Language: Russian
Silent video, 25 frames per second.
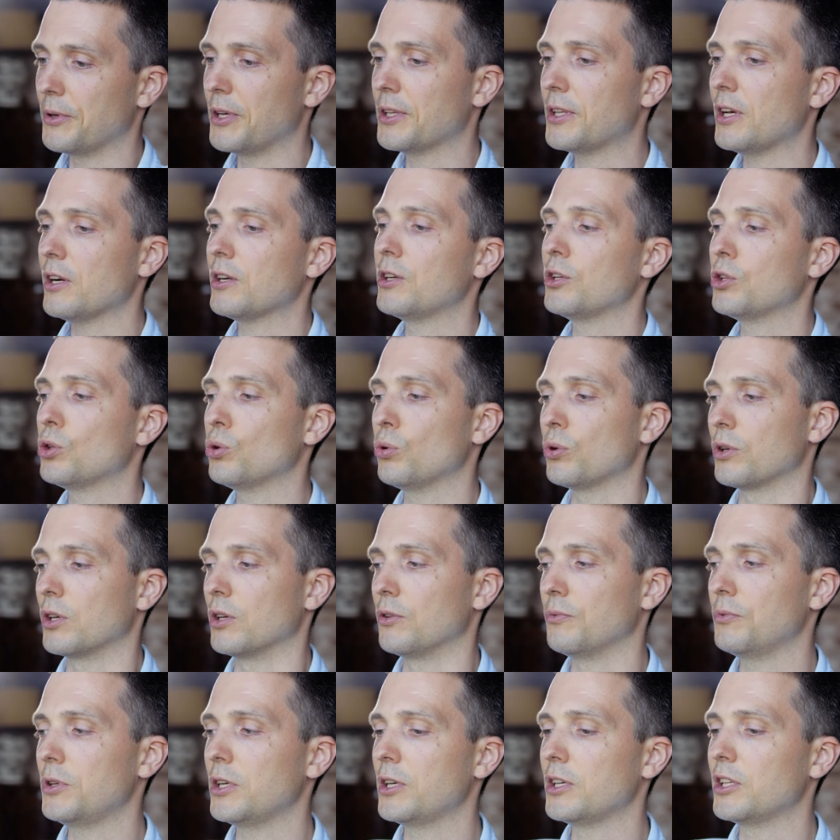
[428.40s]
Итак, итоги.
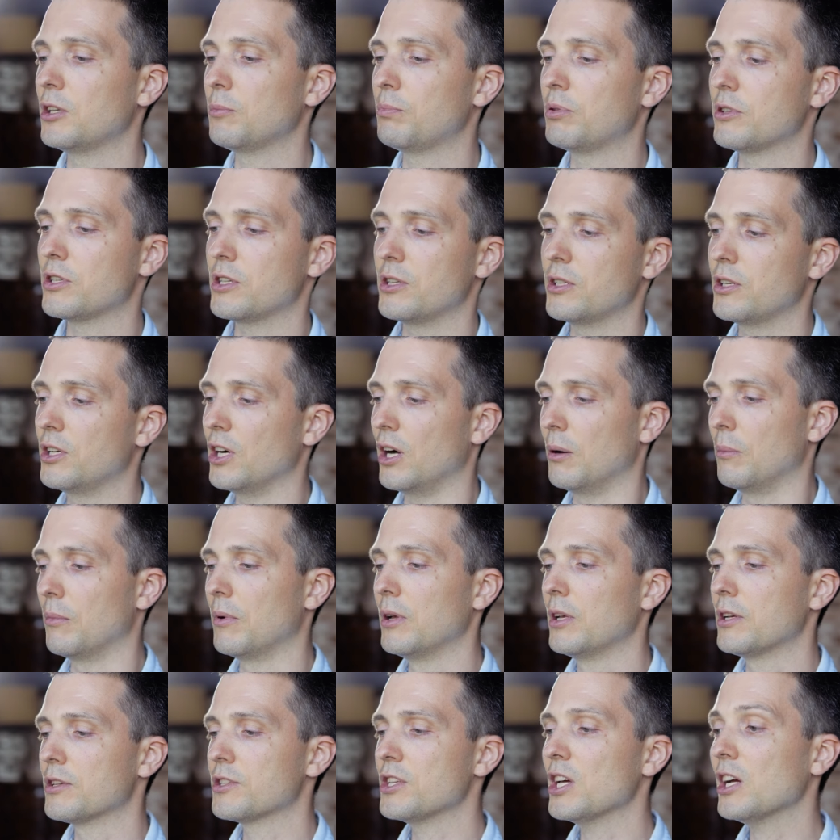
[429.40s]
Выгода по деньгам.
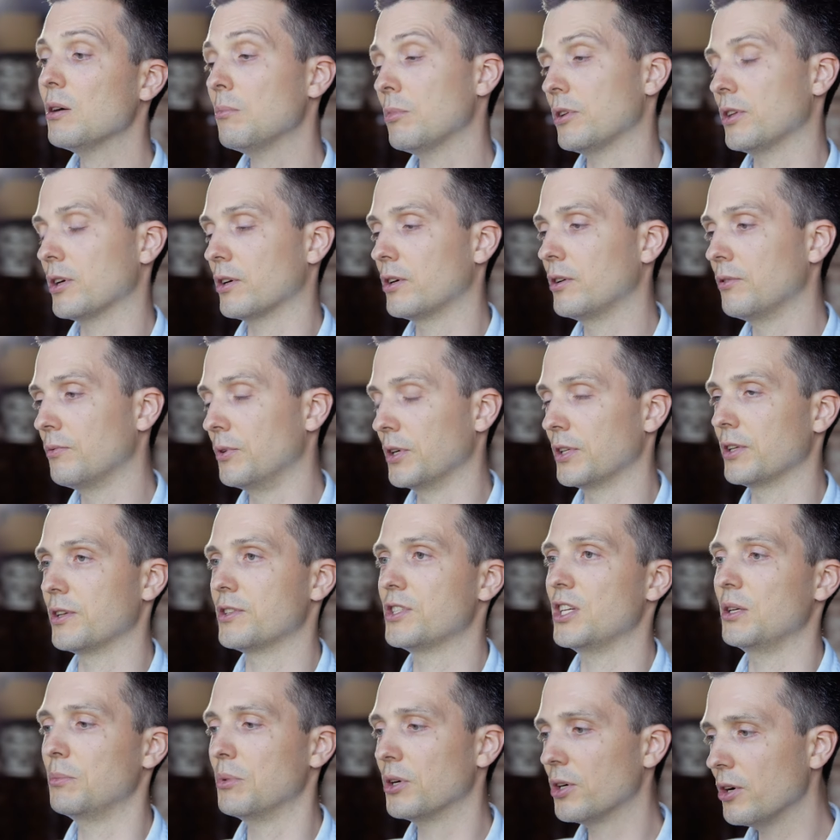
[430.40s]
Заработок в этой
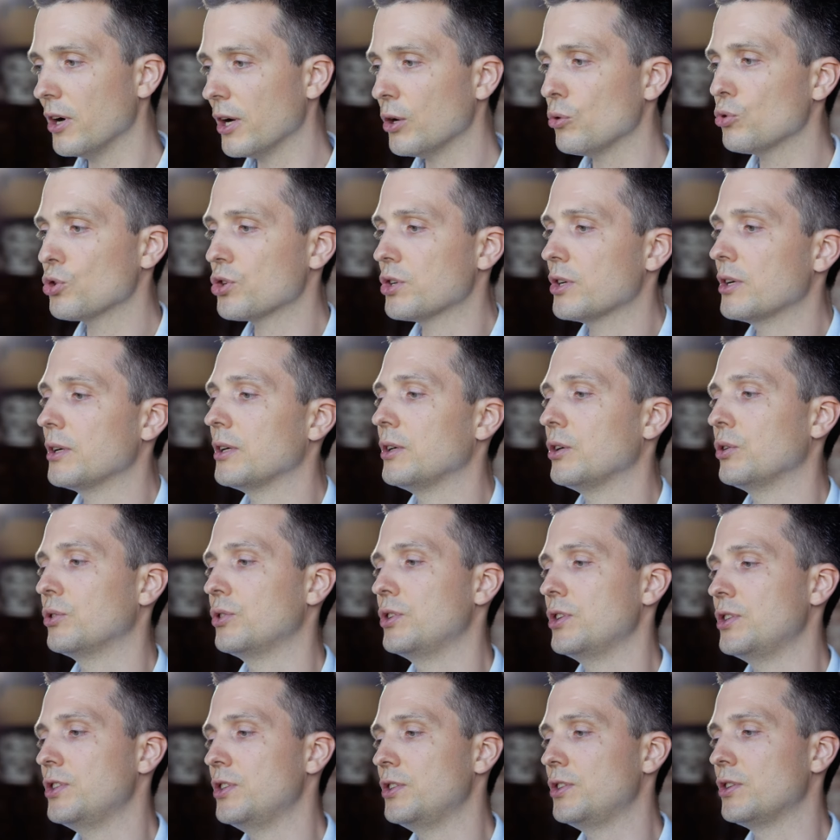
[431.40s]
теме хороший. От
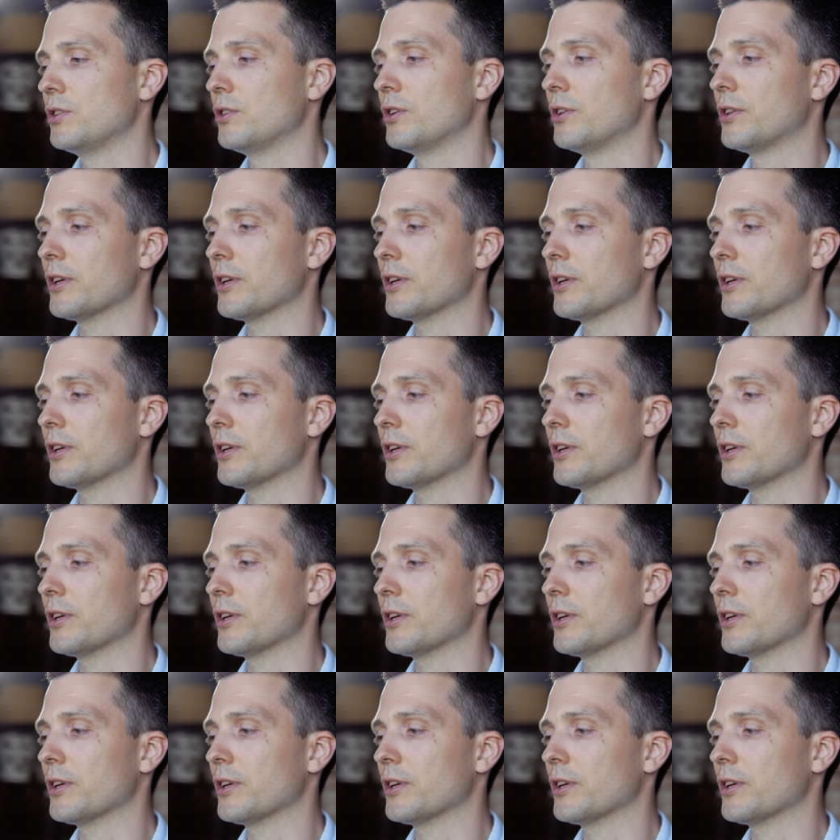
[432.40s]
10 до